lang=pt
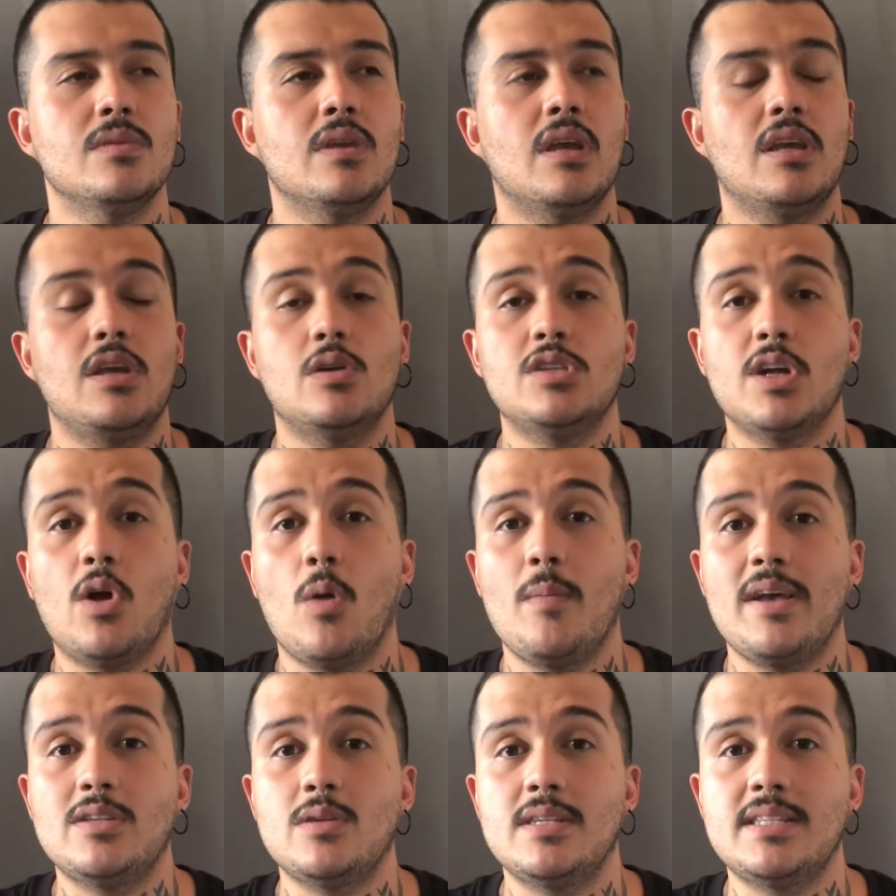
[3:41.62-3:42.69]
E eu já
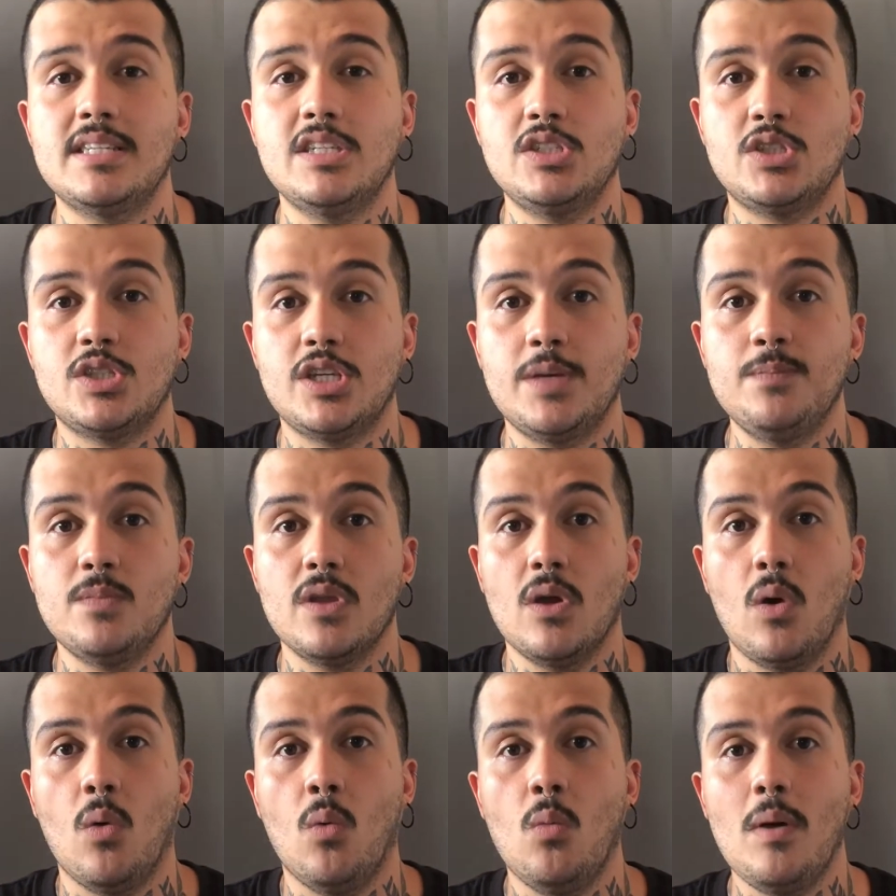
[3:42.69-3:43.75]
começo a sentir
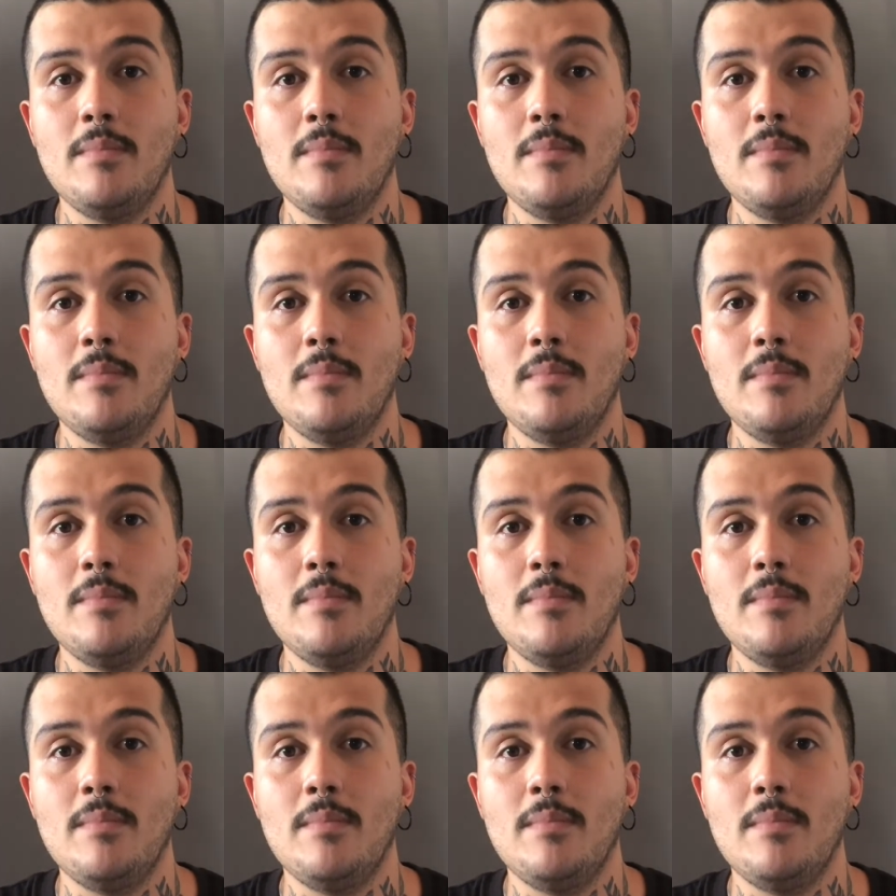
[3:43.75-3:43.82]
uma